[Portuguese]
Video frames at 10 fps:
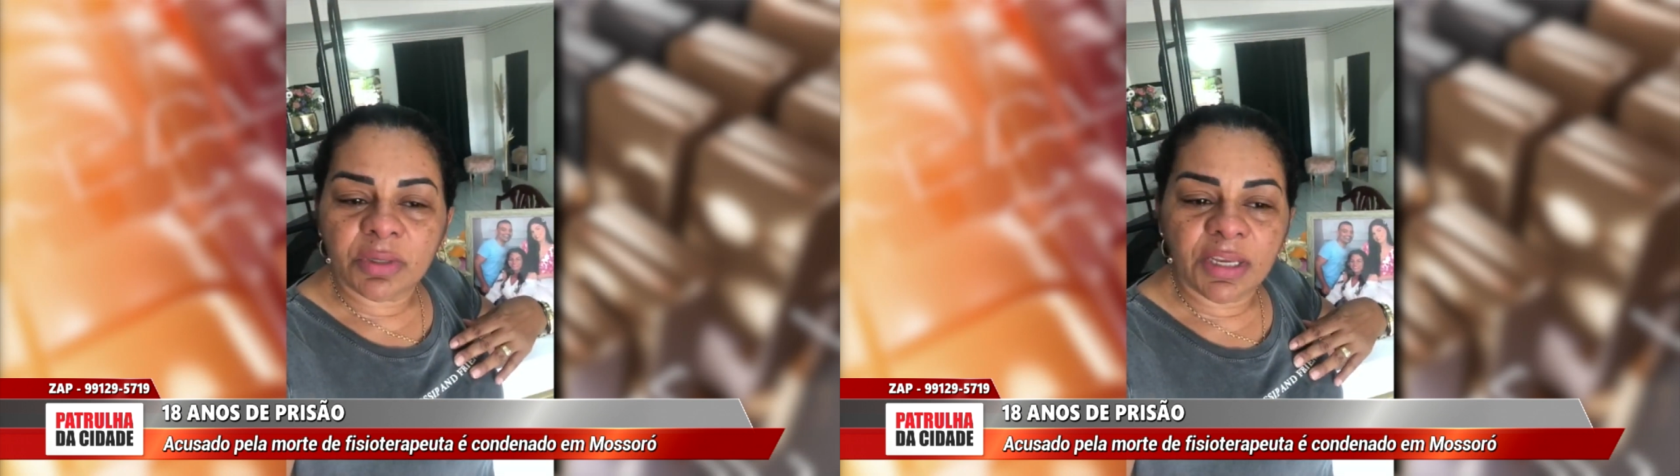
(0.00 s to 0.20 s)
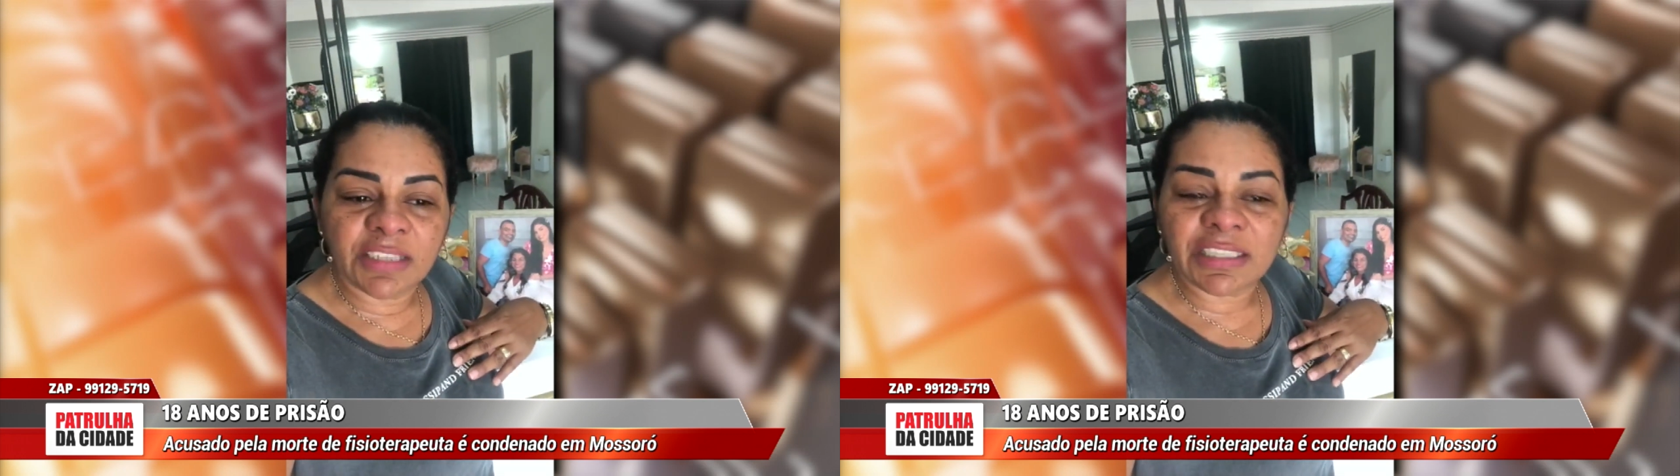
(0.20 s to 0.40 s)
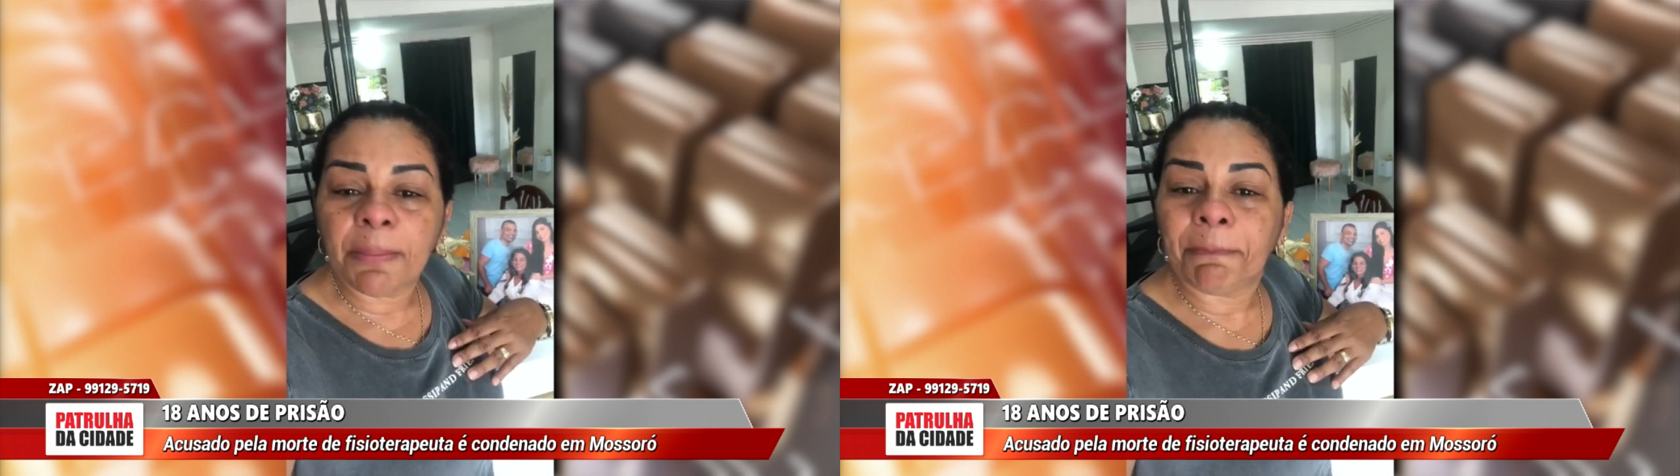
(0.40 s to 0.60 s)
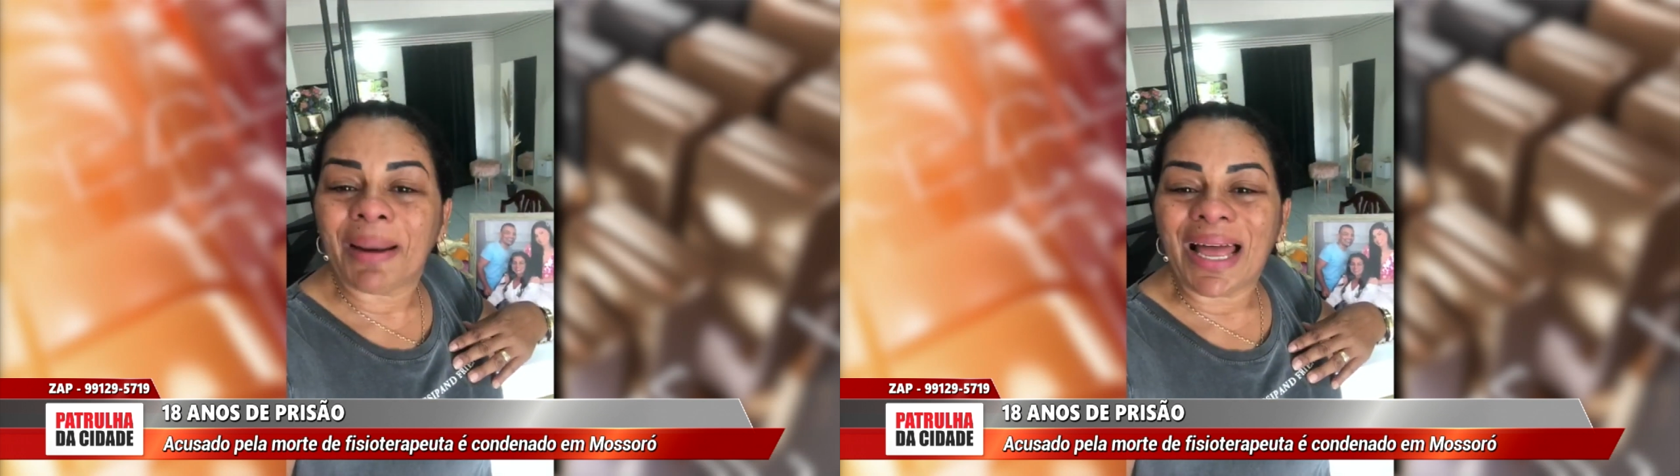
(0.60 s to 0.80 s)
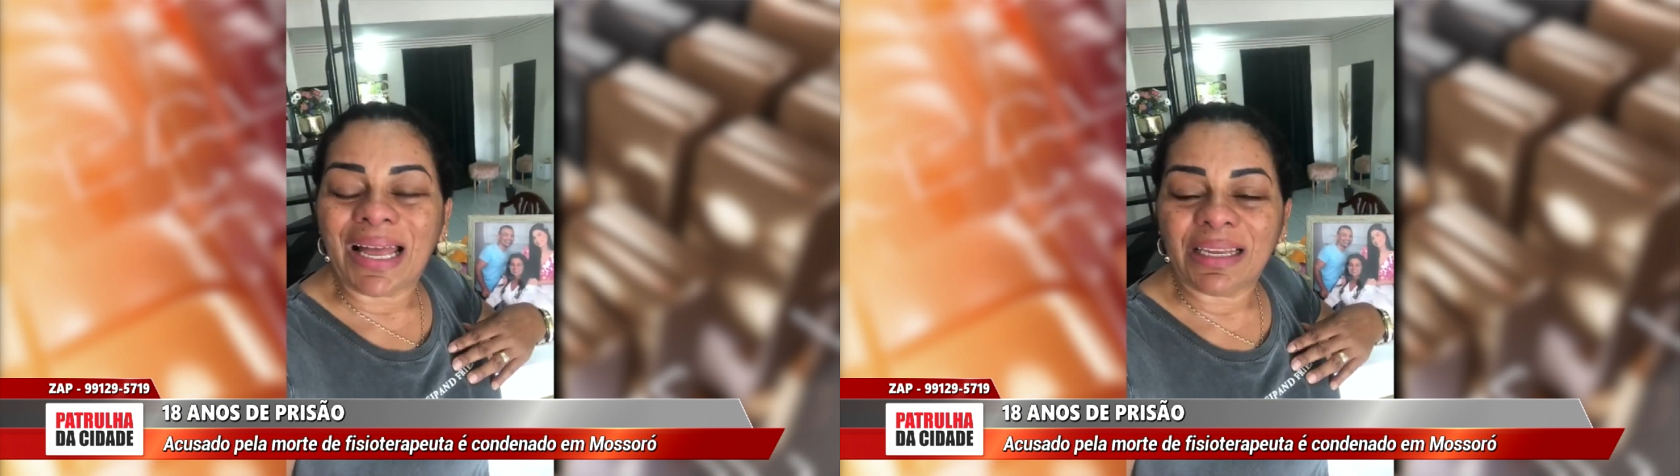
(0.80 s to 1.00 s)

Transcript: exemplar.